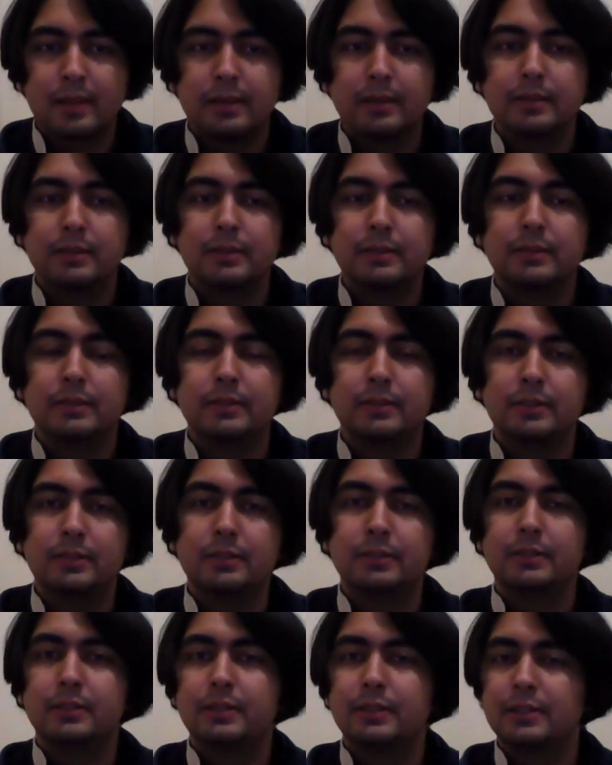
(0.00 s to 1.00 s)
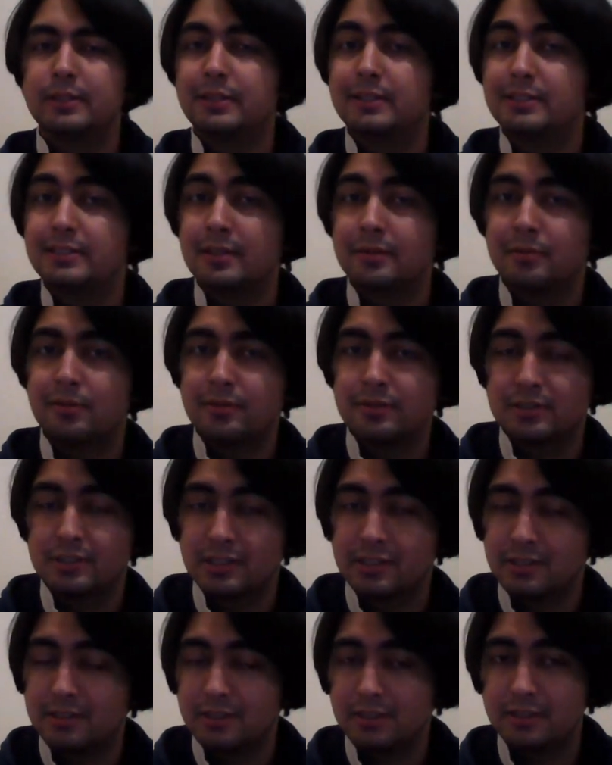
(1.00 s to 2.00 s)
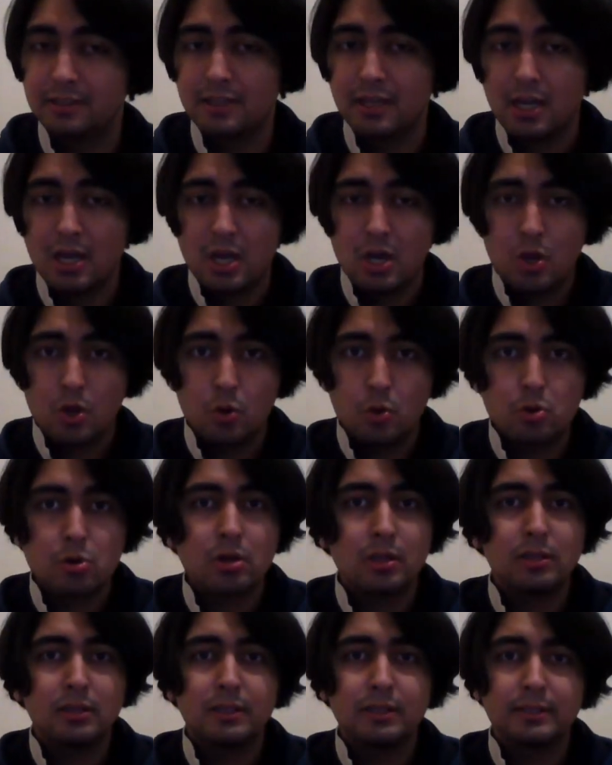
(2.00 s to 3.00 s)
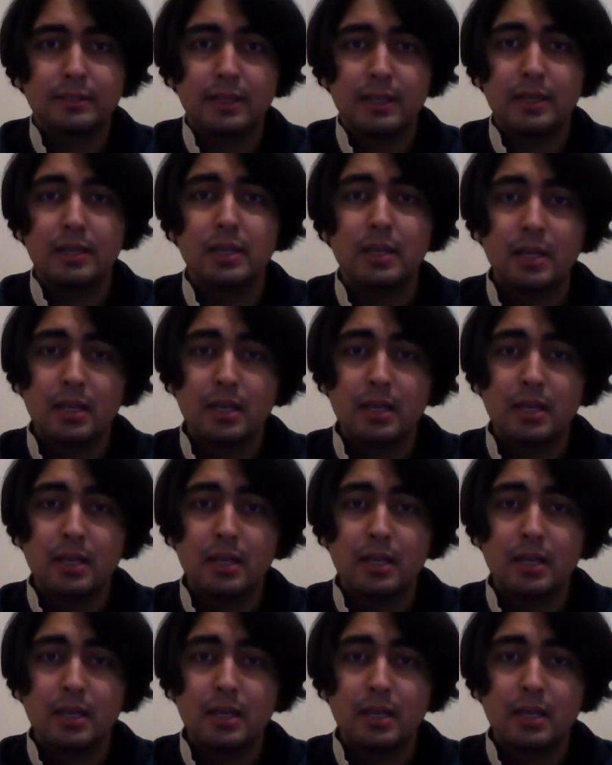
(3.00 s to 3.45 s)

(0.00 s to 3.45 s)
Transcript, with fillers: Ee, Gizem Avcıları'nın kuralları ne?